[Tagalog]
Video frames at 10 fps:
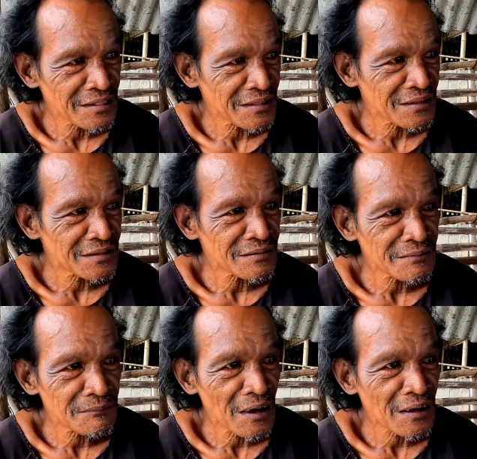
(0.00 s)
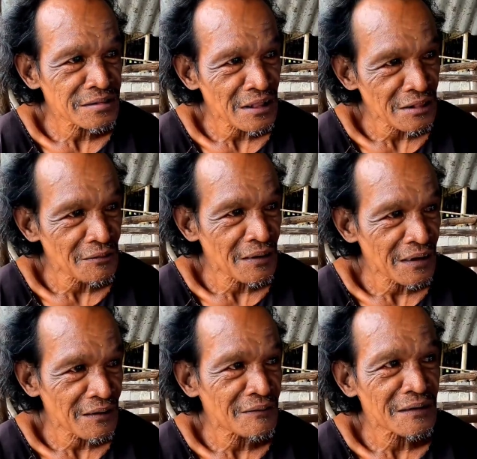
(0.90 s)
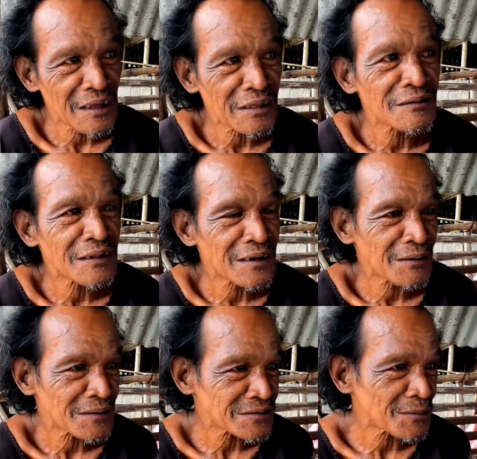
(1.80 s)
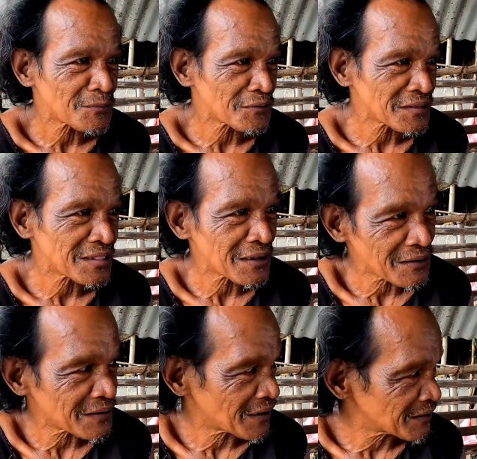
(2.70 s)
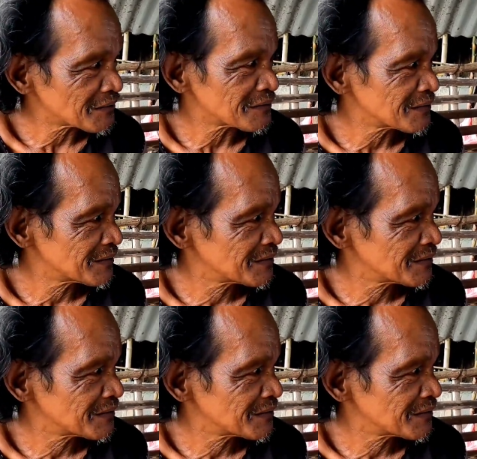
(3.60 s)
In, mga tatlong araw, ayun na na, sa bukit na na ang galon.